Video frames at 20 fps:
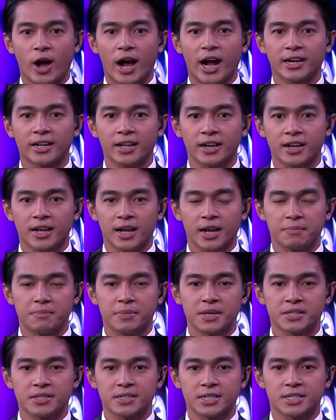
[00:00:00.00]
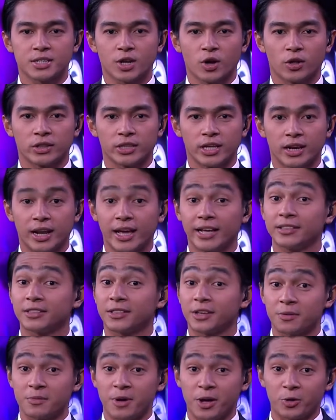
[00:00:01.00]
hadir dengan bisnis clothing line
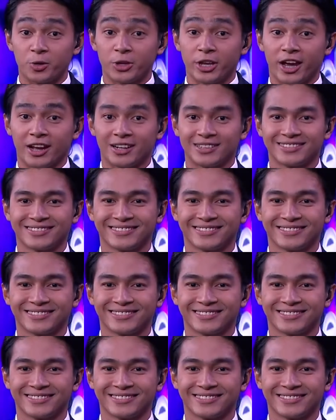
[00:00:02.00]
terbarunya.